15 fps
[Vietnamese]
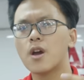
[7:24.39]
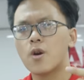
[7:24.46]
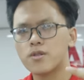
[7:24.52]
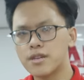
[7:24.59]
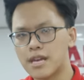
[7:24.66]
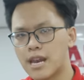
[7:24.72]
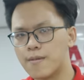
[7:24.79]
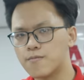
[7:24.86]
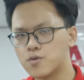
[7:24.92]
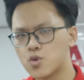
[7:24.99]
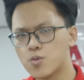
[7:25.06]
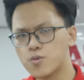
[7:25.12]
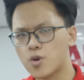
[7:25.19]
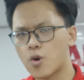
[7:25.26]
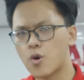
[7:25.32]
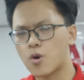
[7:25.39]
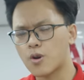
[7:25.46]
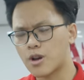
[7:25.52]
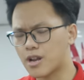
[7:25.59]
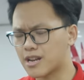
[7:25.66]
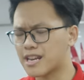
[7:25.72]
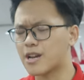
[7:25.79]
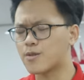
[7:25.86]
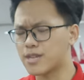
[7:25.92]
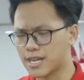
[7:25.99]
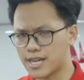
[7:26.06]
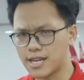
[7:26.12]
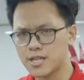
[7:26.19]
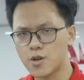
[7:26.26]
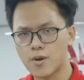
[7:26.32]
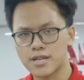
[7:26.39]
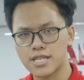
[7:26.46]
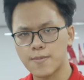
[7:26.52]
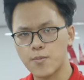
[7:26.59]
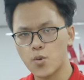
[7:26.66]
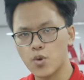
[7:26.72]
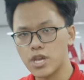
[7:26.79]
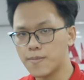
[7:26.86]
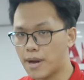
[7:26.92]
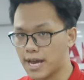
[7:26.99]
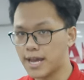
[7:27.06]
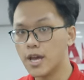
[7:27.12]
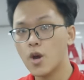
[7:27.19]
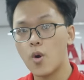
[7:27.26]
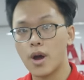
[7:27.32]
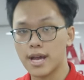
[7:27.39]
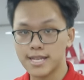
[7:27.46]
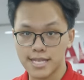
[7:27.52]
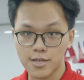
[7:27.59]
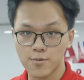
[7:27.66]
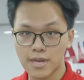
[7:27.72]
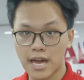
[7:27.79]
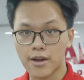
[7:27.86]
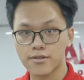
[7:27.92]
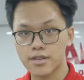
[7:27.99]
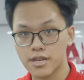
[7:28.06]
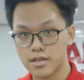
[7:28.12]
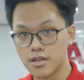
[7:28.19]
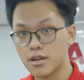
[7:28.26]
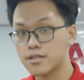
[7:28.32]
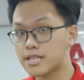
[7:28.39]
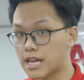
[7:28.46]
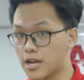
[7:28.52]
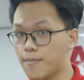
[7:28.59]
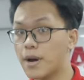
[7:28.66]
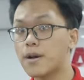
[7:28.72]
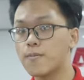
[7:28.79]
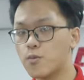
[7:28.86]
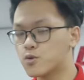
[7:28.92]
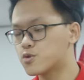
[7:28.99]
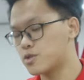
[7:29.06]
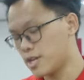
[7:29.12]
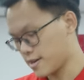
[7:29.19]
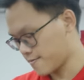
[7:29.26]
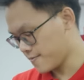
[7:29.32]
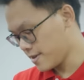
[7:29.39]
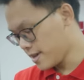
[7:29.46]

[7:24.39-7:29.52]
có thể làm giúp cho để có thể khiến cho cái CPU i7 hoặc i9 chúng ta có thể chạy ở max boost nha.